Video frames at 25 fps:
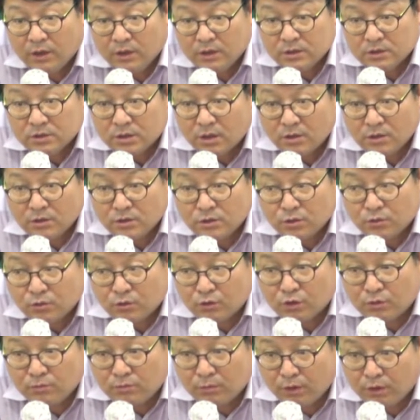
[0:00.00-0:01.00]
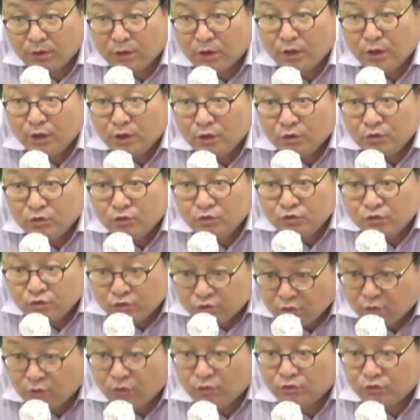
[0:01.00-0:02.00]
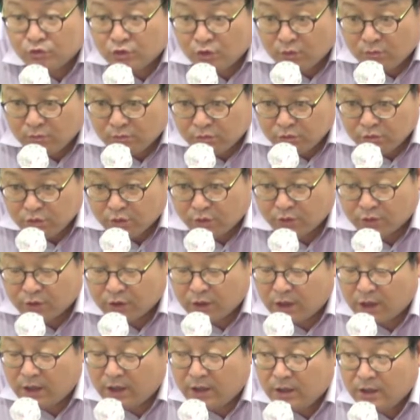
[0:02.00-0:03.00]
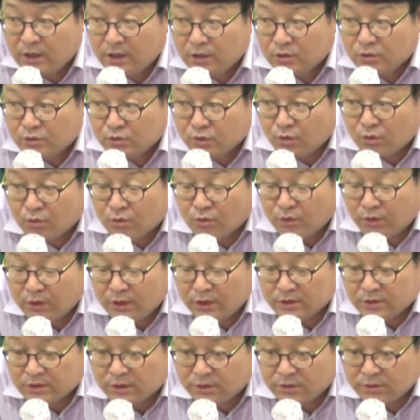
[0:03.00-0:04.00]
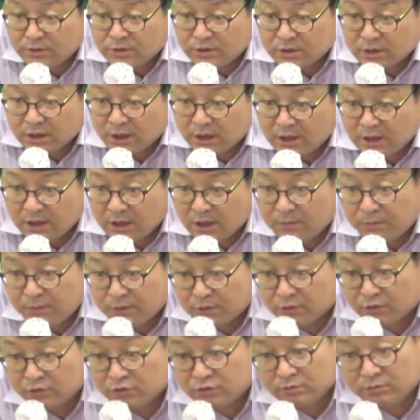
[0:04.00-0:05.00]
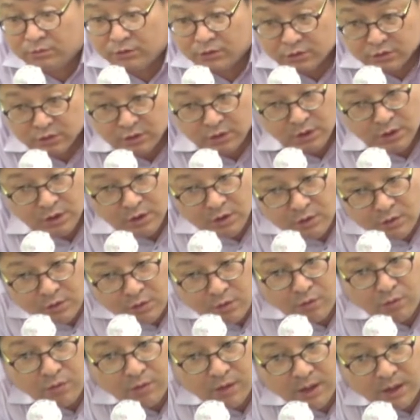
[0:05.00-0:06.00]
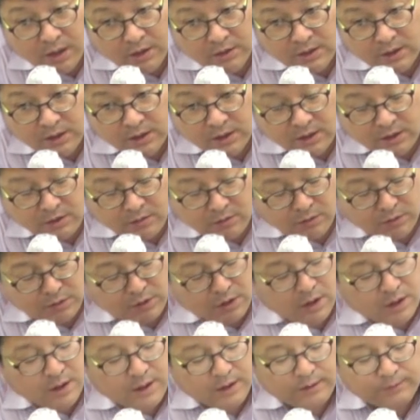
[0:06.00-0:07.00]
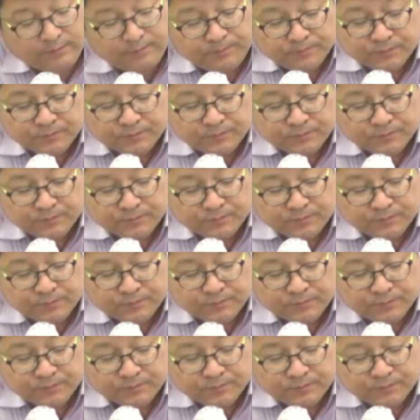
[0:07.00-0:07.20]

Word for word: 정지 조건은 뭐예요? 유동적 무효인데 조건이 성취가 돼야 비로소 뭐죠? 효과가 생기는 거니까요.